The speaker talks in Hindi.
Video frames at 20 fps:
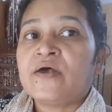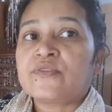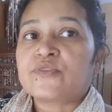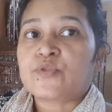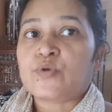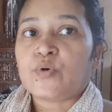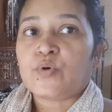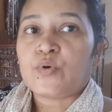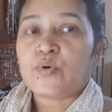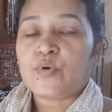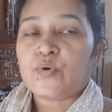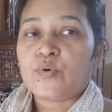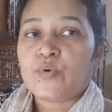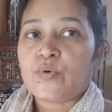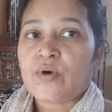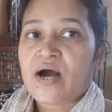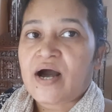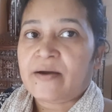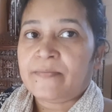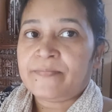तो
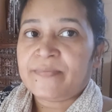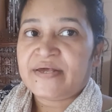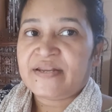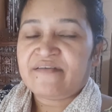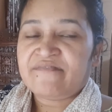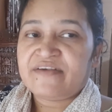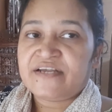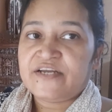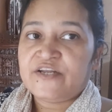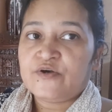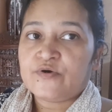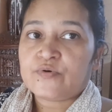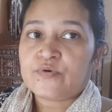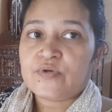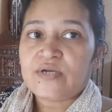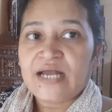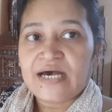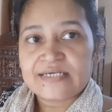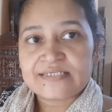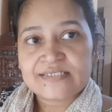आप मेरे वीडियो को
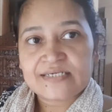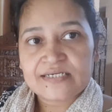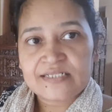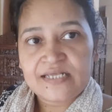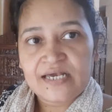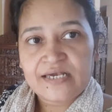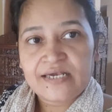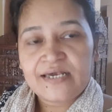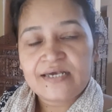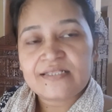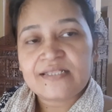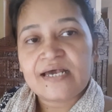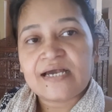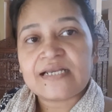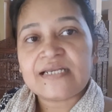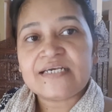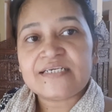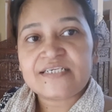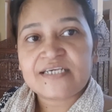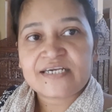लास्ट तक देखिए देख
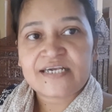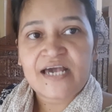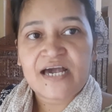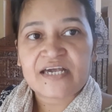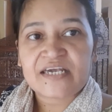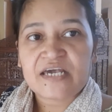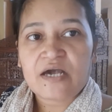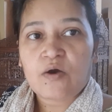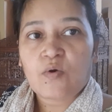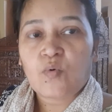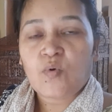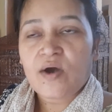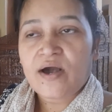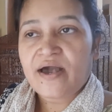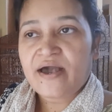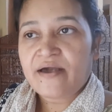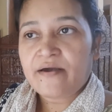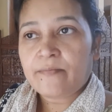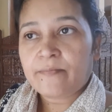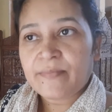लीजिए क्या क्या हुआ
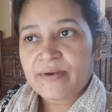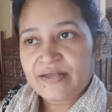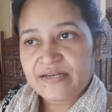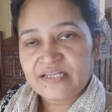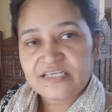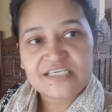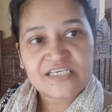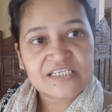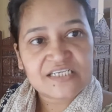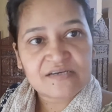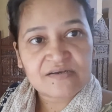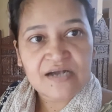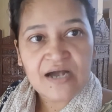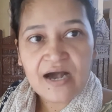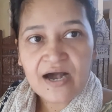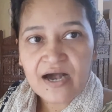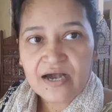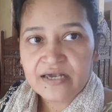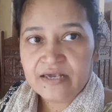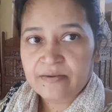है अब मैंने जैसे
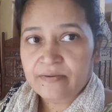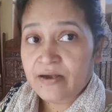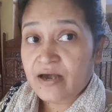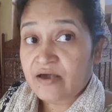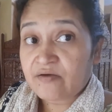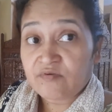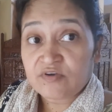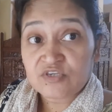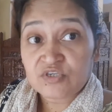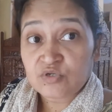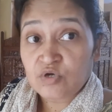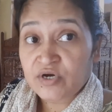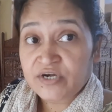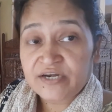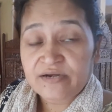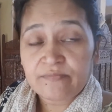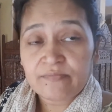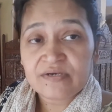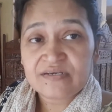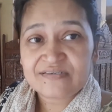कहा कि आई वॉज़ नॉट
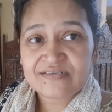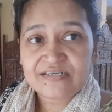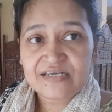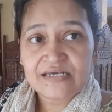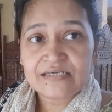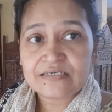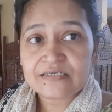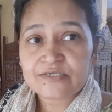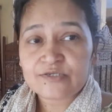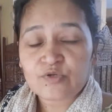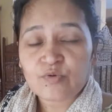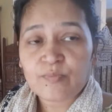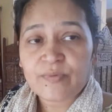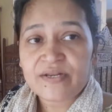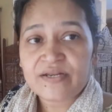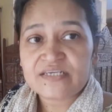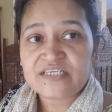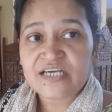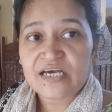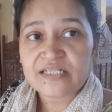इन माई सेंस तो
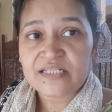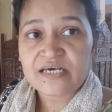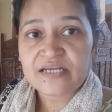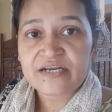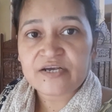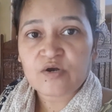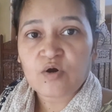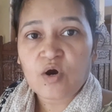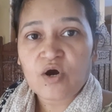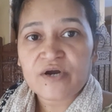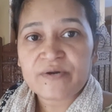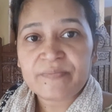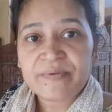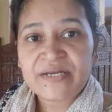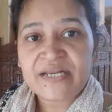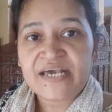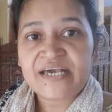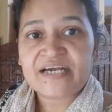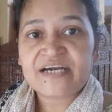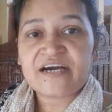मैंने ज़्यादा रिकॉर्ड भी
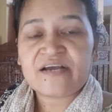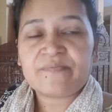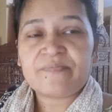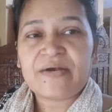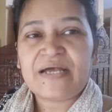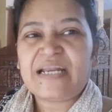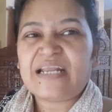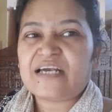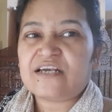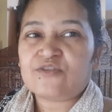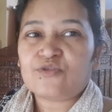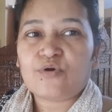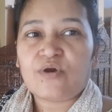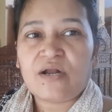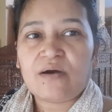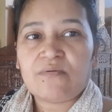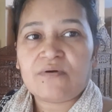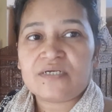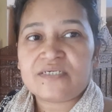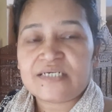नहीं कर पाई लेकिन
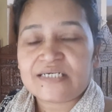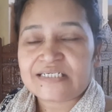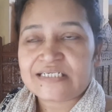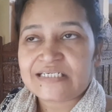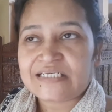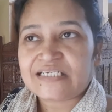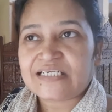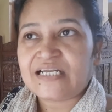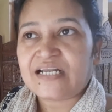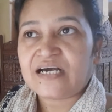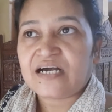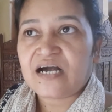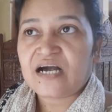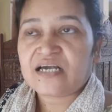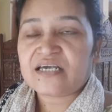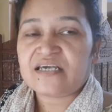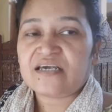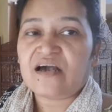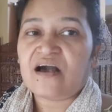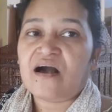थोड़ा बहुत जैसे जैसे लगा
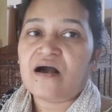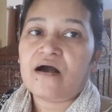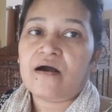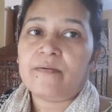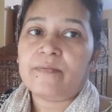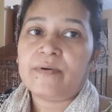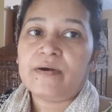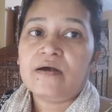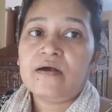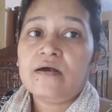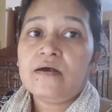कि हाँ अब